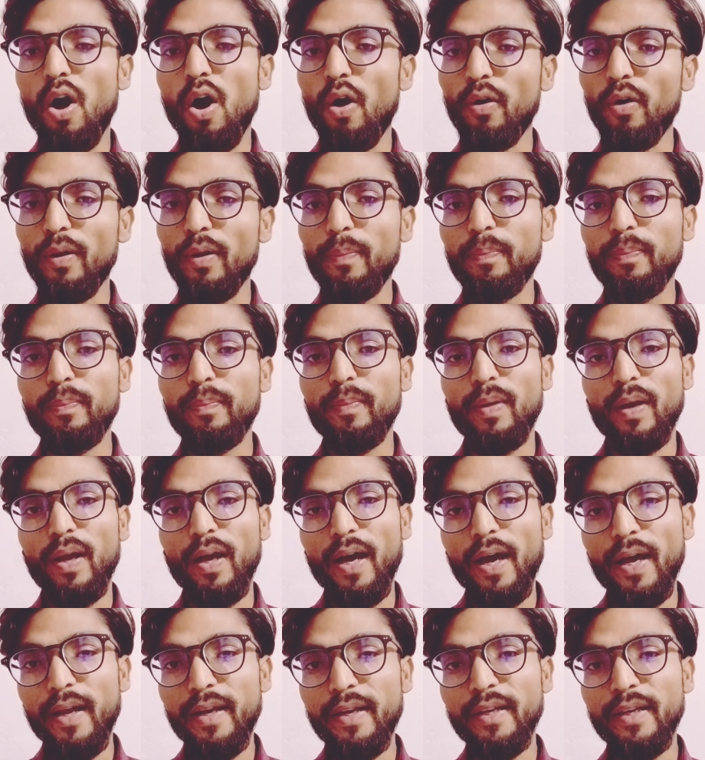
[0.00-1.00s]
और
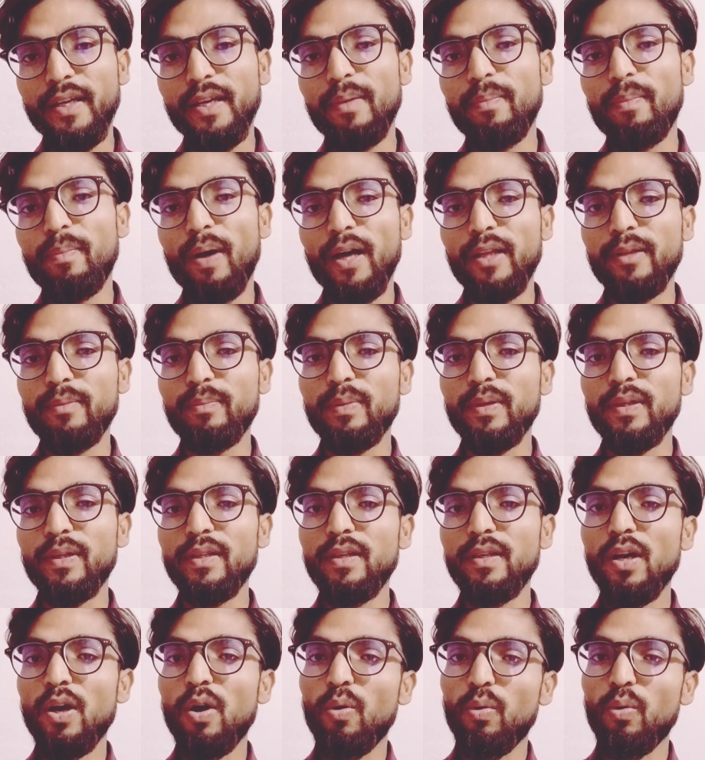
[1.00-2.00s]
लगाने के बाद भी
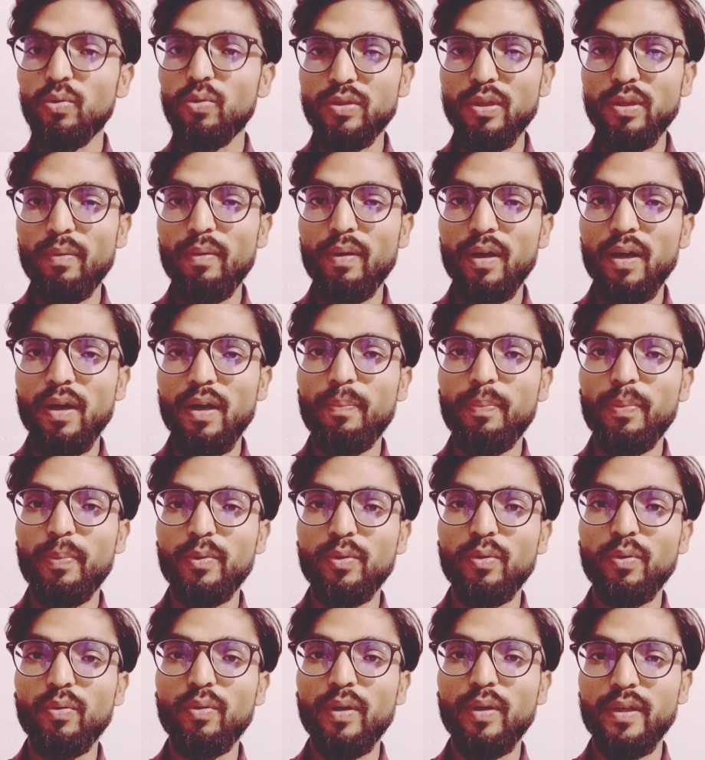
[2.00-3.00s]
उस दवा का
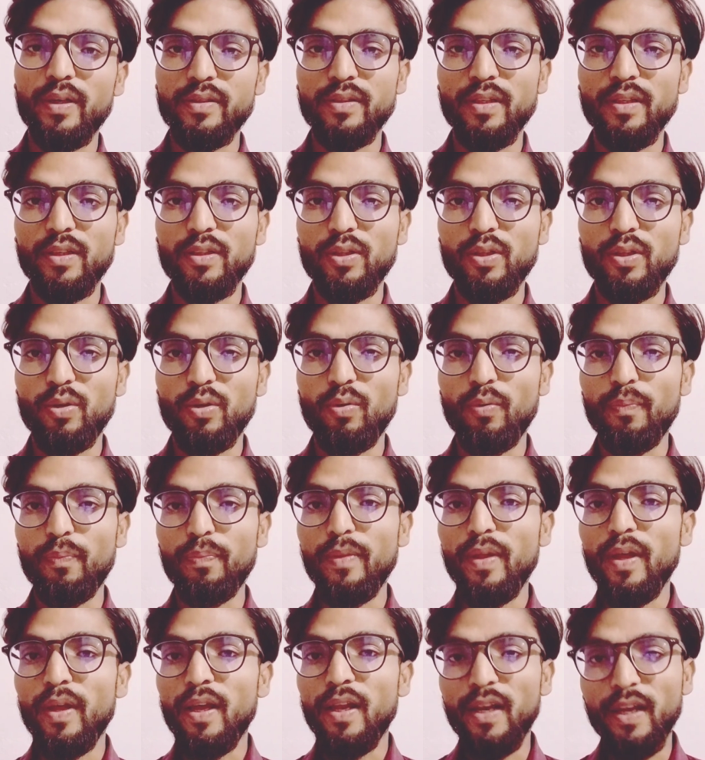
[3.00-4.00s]
प्रयोग कर सकते हो
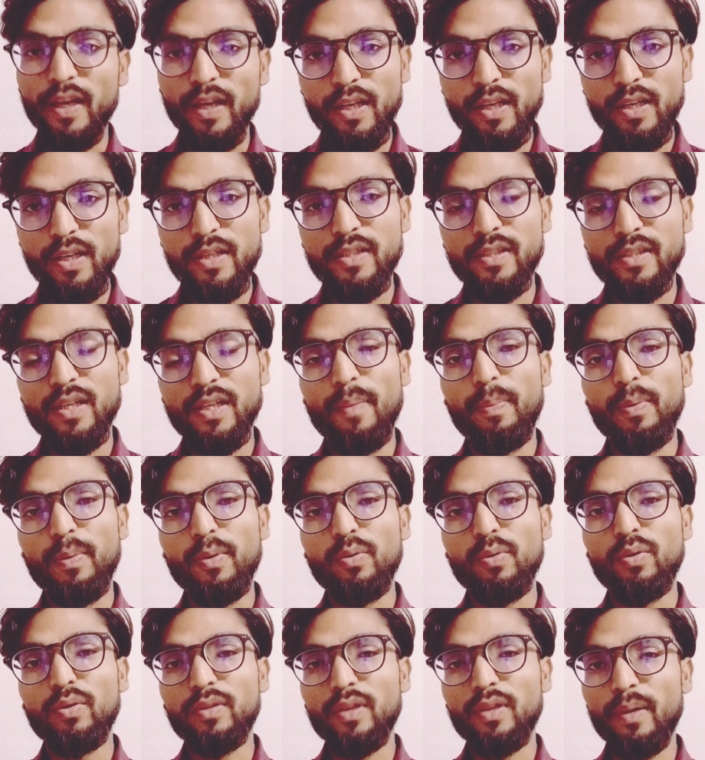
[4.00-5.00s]
लेकिन इसका
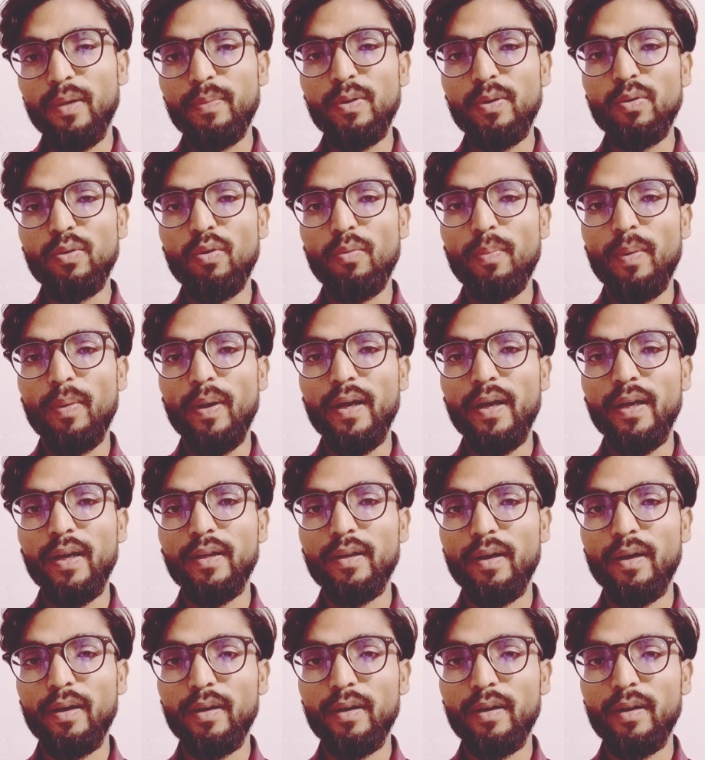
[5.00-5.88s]
प्रयोग तभी हो पाए